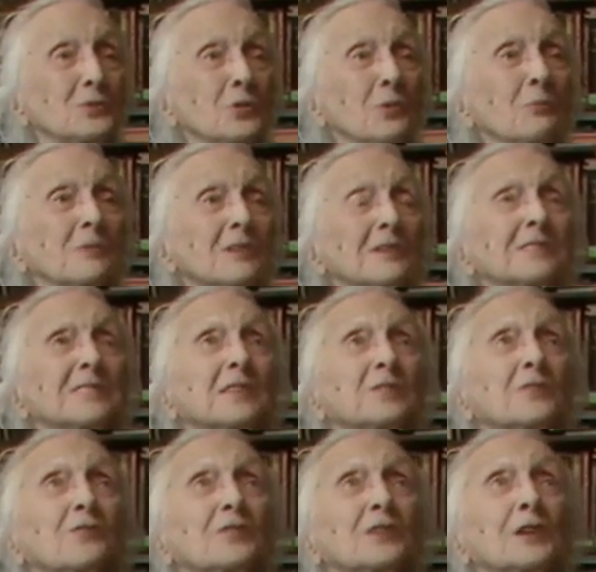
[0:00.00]
Ну, Грозят
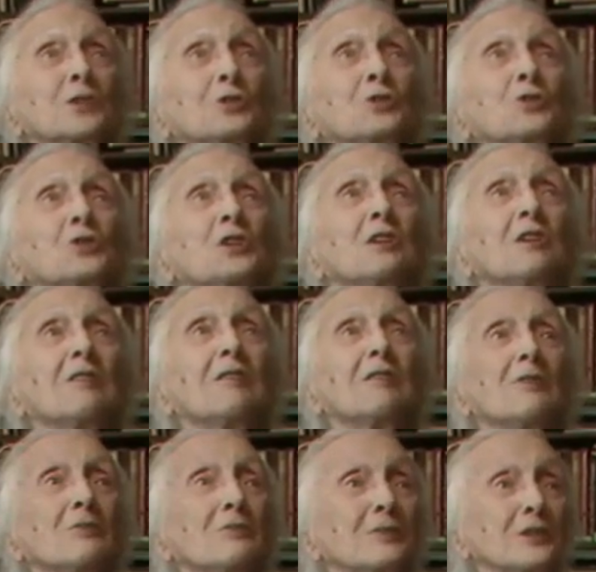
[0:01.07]
врачи,
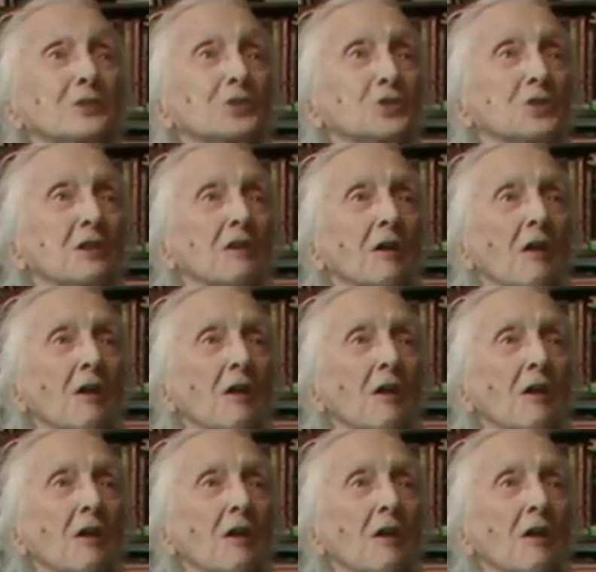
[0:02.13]
врачи.